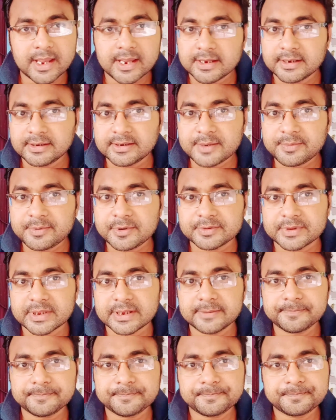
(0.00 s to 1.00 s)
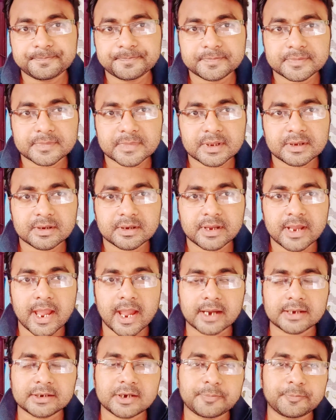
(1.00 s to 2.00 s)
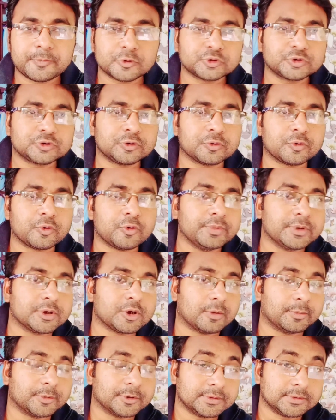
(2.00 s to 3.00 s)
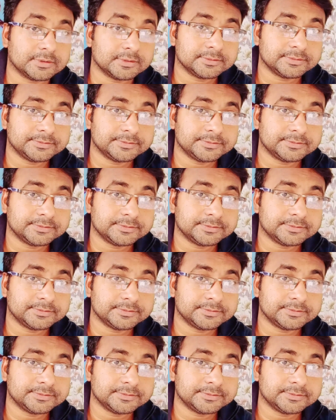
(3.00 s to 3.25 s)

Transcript: এই ইন্টারভিউতে একটা প্রশ্ন খুবই কমন